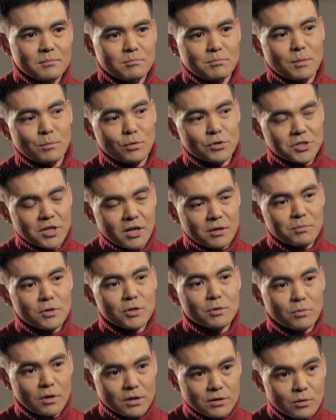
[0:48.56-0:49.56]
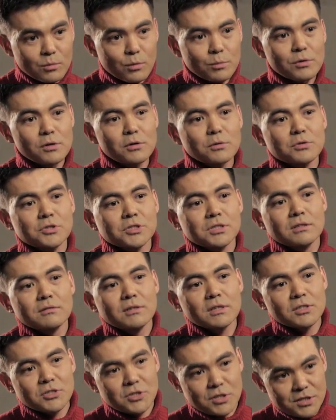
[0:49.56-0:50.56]
– помочь как минимум одному миллиону
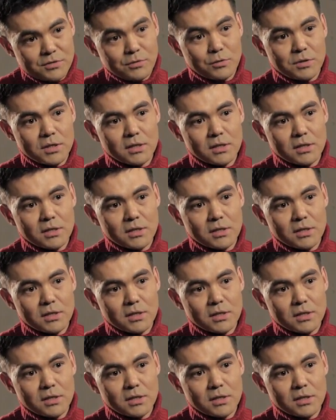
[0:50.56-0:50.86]
человек через свою